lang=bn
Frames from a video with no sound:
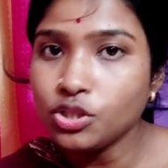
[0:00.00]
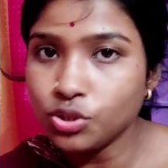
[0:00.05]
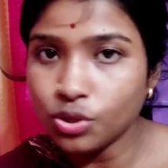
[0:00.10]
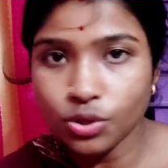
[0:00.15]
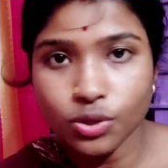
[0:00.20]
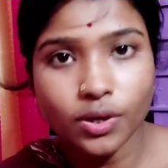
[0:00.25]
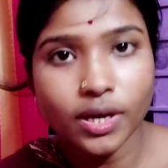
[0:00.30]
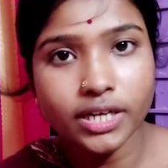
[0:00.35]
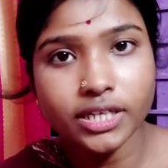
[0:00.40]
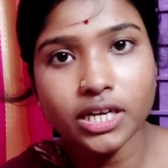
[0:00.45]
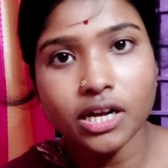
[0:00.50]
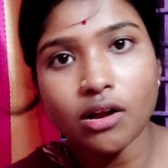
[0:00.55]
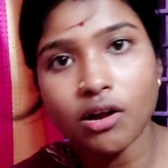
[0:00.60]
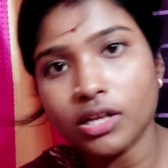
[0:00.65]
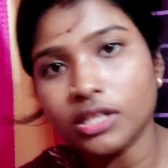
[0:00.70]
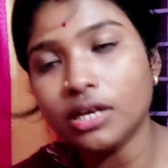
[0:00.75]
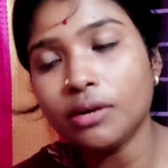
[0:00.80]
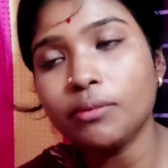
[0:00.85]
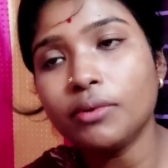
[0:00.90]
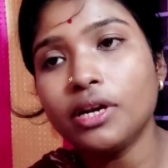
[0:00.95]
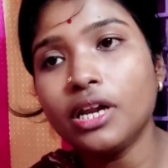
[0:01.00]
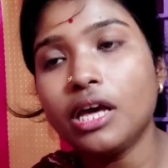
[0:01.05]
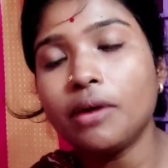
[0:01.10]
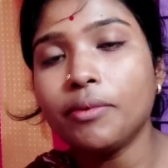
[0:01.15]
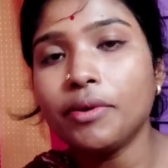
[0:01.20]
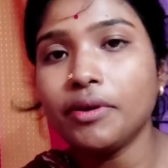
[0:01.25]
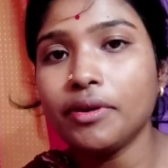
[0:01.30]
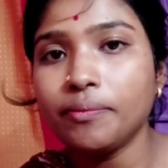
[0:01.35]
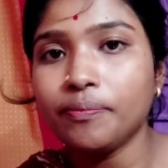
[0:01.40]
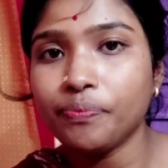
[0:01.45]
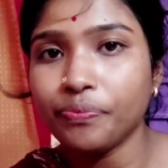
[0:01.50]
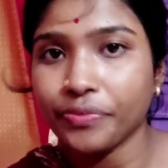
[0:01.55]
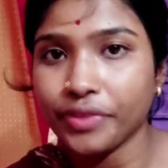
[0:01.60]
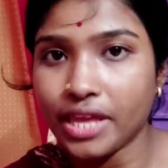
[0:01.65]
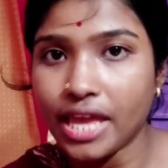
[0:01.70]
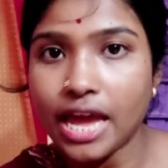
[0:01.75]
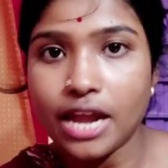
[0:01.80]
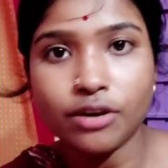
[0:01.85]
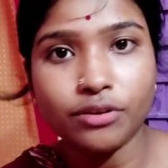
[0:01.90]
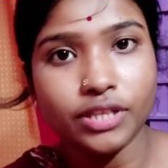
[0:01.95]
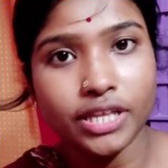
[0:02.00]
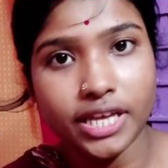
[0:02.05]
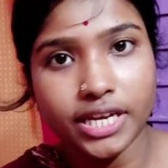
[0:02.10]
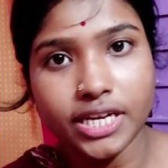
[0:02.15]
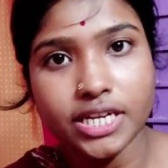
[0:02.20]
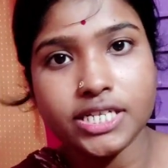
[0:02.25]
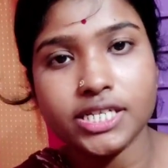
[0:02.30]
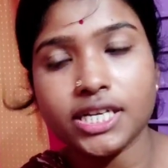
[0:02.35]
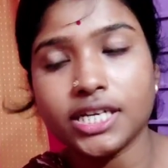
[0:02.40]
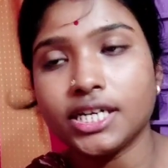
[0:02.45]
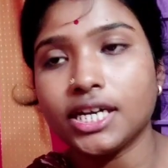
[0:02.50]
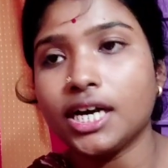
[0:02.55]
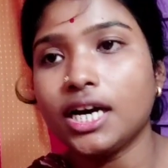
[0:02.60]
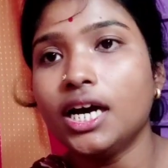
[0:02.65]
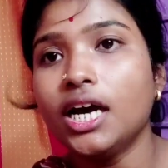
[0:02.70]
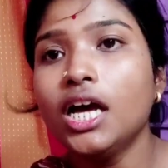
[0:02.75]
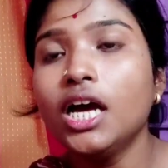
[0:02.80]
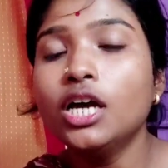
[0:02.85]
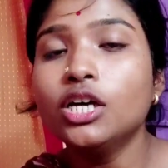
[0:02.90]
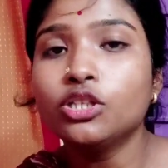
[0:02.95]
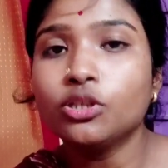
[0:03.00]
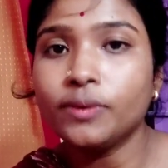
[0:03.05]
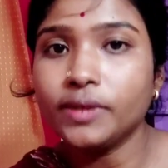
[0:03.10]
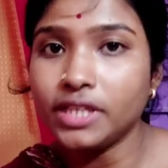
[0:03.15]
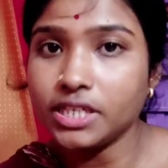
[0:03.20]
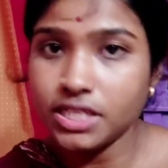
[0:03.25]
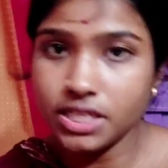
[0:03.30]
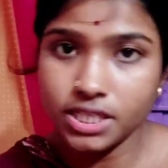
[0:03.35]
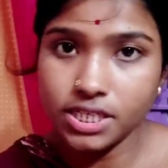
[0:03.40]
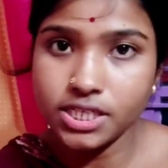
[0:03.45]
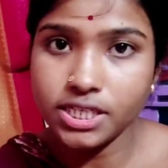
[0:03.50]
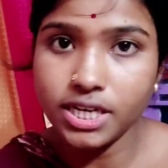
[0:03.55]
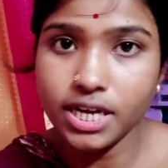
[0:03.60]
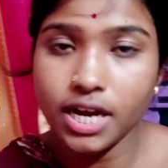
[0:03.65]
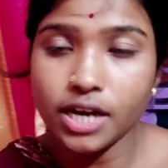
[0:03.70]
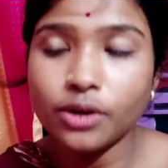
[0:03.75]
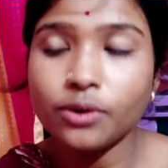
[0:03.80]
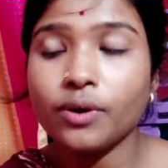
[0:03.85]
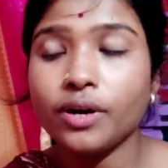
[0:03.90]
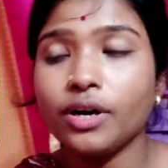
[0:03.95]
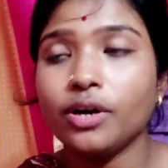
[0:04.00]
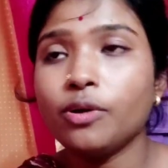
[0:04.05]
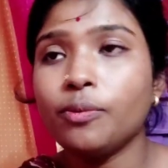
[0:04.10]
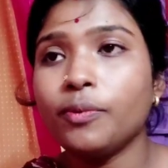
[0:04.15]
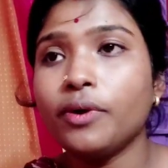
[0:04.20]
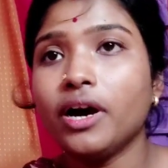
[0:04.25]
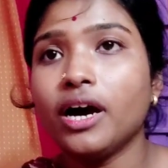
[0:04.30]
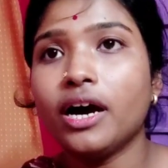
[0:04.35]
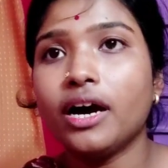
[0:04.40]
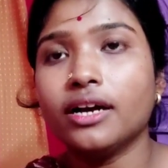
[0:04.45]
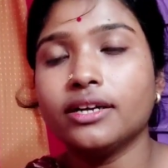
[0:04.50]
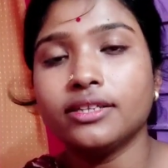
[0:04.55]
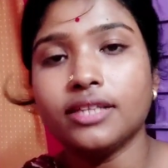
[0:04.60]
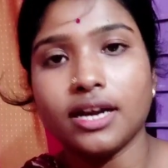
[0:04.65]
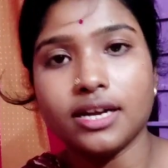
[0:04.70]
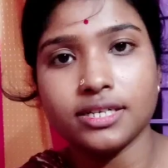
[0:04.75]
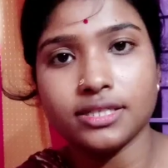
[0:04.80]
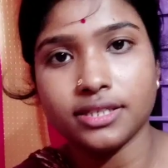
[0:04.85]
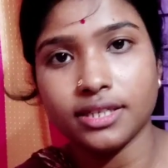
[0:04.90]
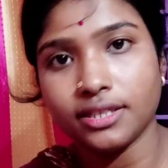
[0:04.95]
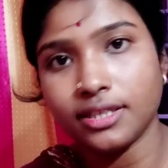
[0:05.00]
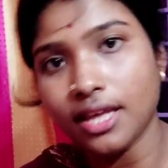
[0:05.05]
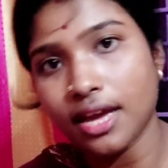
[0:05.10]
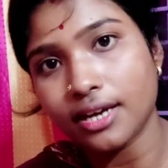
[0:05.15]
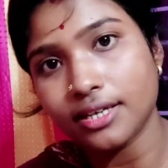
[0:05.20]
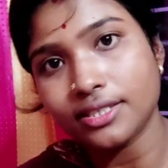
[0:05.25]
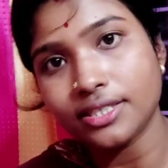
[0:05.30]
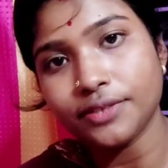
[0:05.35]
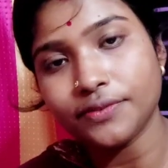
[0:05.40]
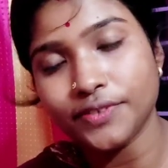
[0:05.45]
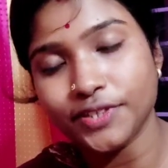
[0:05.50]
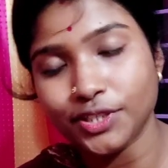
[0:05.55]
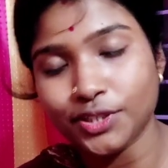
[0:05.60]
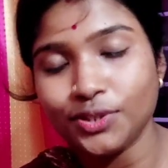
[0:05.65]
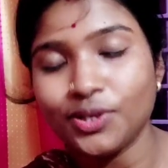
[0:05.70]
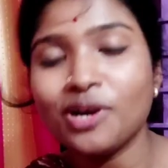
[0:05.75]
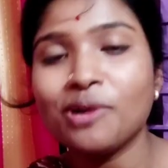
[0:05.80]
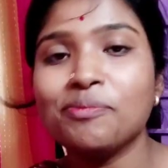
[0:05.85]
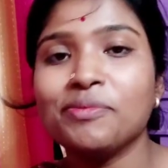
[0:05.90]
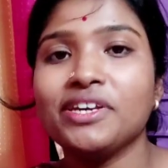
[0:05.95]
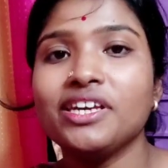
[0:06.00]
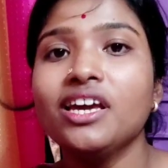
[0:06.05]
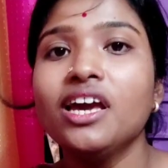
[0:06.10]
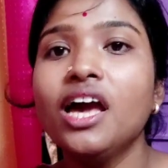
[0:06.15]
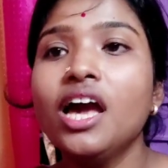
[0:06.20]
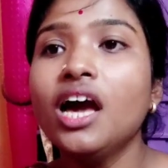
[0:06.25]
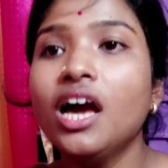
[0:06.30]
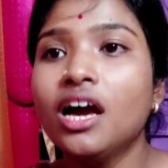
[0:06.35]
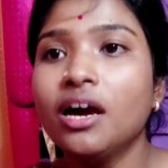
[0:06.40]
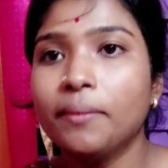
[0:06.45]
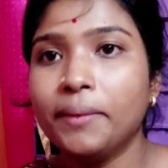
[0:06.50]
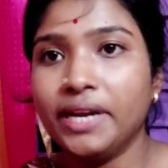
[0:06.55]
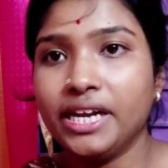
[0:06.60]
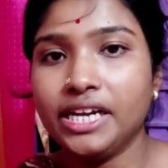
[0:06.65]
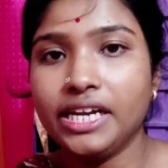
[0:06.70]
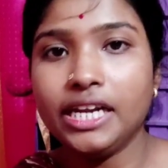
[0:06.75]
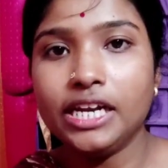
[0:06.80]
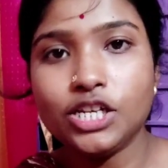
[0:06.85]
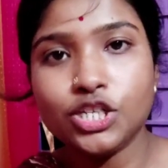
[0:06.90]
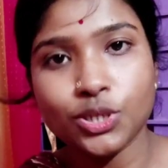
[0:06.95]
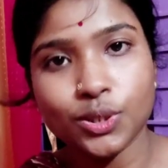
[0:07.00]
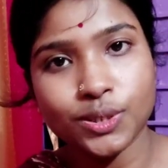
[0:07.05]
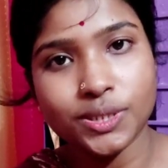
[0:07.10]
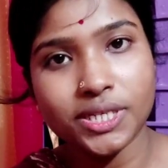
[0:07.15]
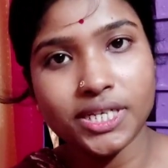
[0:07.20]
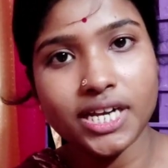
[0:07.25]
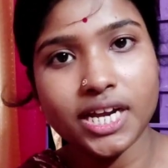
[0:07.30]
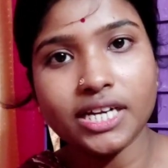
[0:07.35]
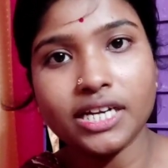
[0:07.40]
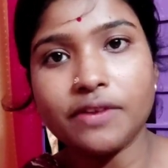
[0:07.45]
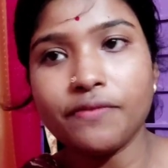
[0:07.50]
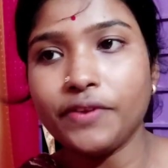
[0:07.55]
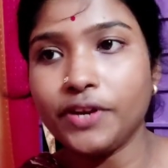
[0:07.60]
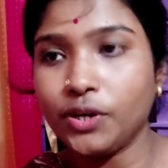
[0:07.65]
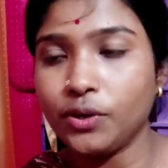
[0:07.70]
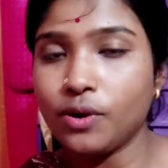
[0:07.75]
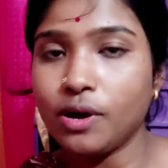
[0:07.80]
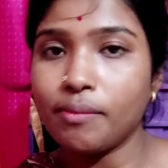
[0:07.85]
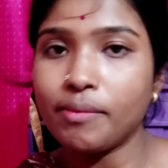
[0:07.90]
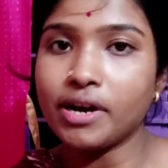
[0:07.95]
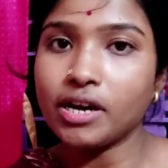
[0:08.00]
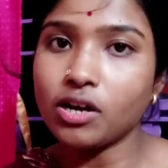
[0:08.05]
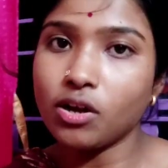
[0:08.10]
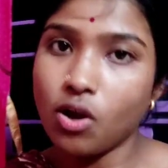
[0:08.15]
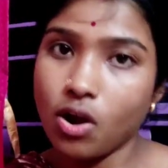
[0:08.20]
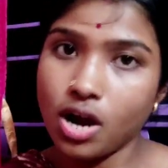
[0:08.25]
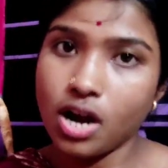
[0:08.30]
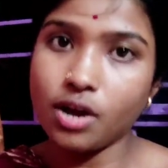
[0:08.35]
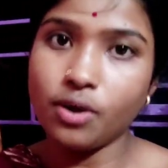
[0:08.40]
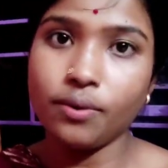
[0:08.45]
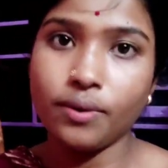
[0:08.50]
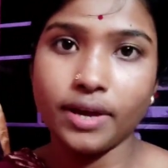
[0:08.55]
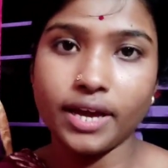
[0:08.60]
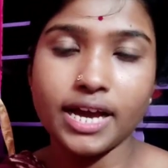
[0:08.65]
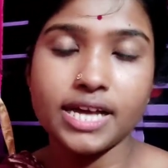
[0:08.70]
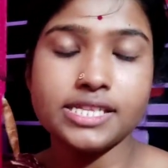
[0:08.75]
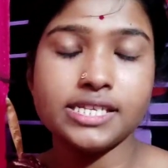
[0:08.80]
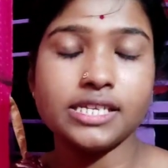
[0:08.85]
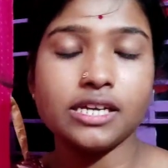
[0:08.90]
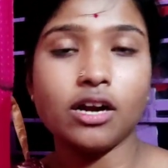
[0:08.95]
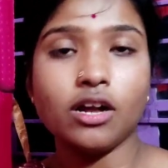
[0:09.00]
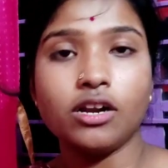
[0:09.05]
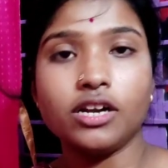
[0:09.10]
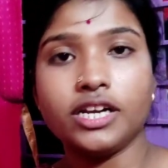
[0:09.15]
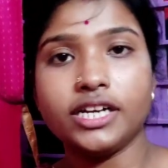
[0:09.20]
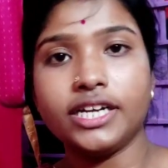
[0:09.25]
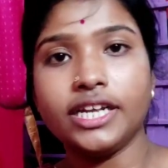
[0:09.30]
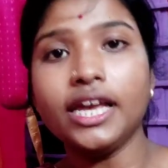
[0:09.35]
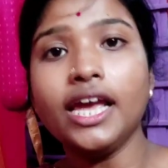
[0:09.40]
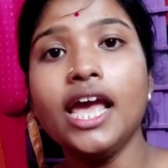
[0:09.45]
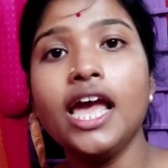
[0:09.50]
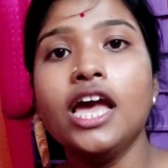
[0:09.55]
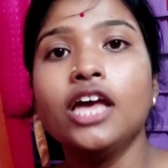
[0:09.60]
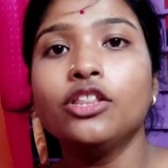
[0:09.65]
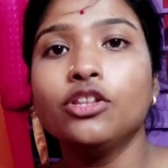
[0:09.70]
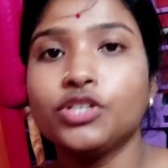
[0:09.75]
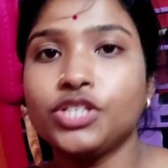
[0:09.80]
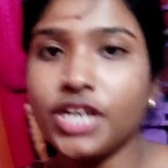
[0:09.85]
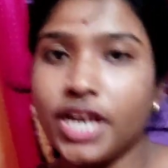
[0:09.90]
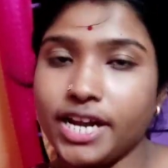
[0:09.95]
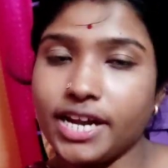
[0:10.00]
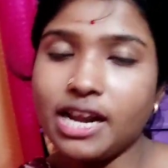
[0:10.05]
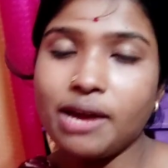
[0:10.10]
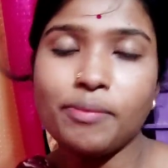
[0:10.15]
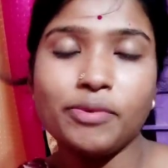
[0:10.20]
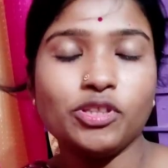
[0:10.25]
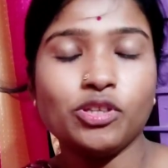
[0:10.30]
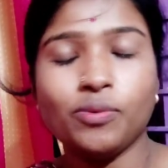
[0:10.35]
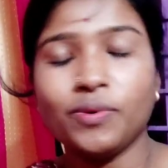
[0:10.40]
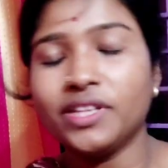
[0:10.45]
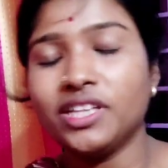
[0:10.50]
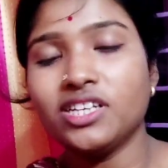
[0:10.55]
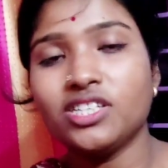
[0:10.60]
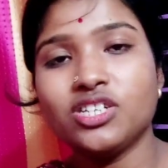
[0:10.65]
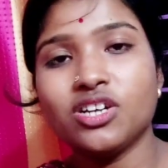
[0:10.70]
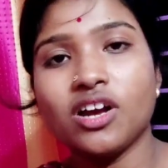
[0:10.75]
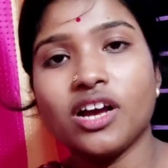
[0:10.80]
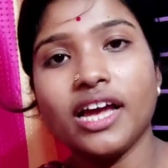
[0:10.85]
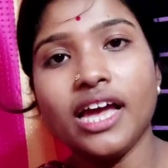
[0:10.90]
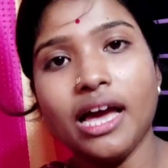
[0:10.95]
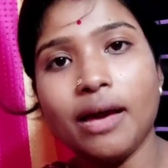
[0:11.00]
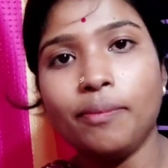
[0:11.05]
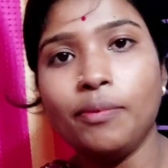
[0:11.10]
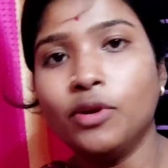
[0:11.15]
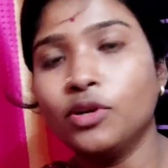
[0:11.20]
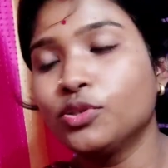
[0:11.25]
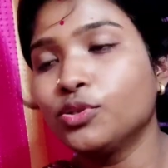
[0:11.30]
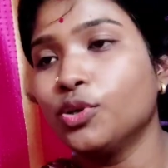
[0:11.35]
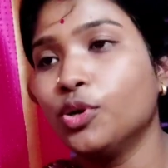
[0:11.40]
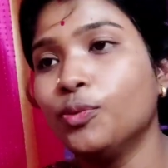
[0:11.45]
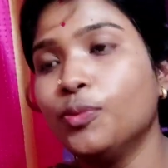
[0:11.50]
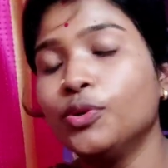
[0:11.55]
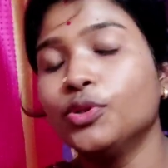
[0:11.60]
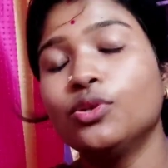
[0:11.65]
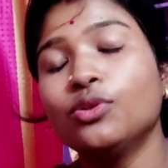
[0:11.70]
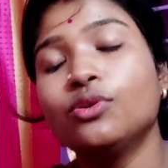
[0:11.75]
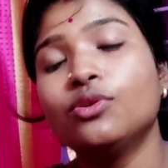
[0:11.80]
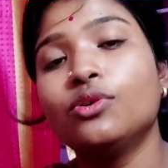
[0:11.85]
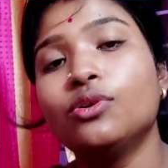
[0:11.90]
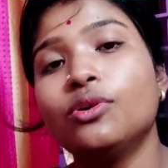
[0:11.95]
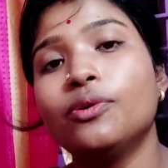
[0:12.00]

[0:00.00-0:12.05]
ছোট একটা কথা বলে আমি কেন দেইনি সেটা তোমাদের সাথে শেয়ার করে নেবো আর তার সাথে একটা ভিডিও আমি মানে নীল ষষ্ঠীর একটা ভিডিও আমার করা হয়ে গেছে অলরেডি তো সেইটা আমি তোমাদের সঙ্গে আপলোড করব তো